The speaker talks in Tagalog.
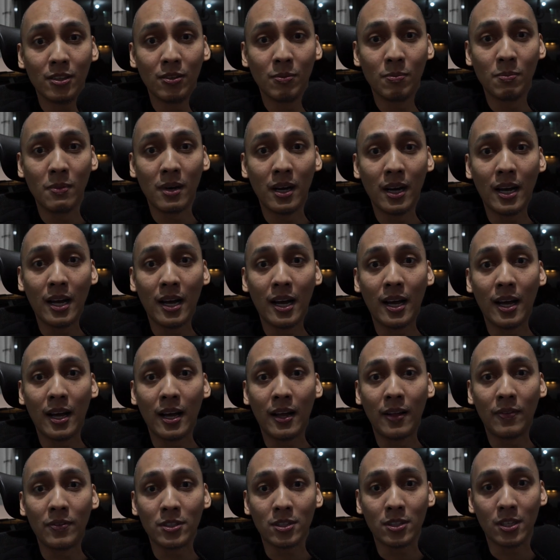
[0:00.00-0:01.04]
Yung mga
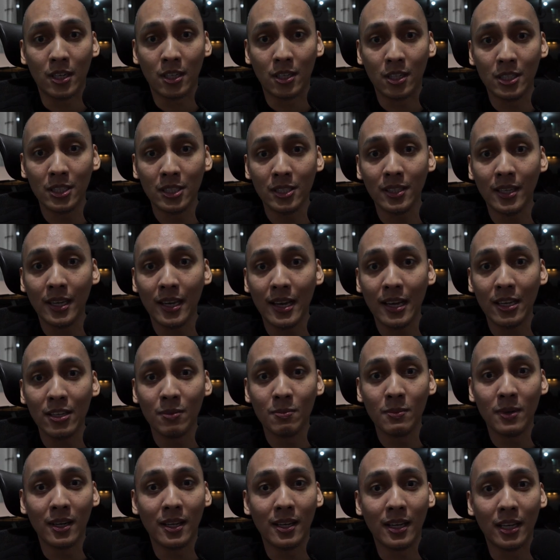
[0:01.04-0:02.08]
struggles niya,
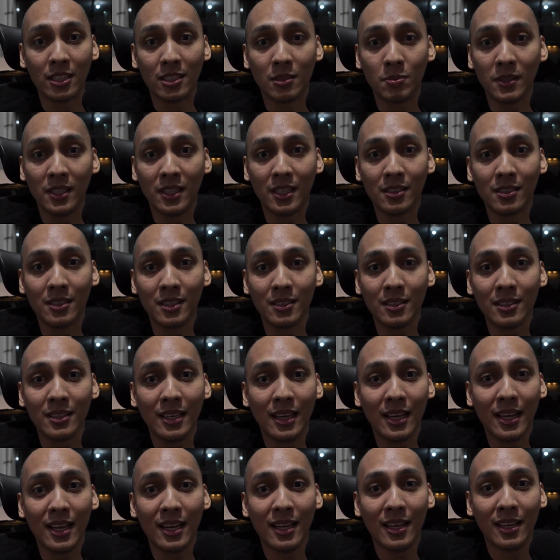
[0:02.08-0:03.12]
yung mga experiences
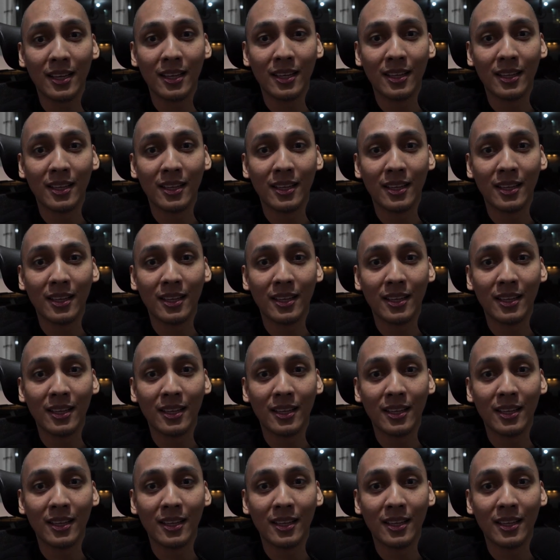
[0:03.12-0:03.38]
niya.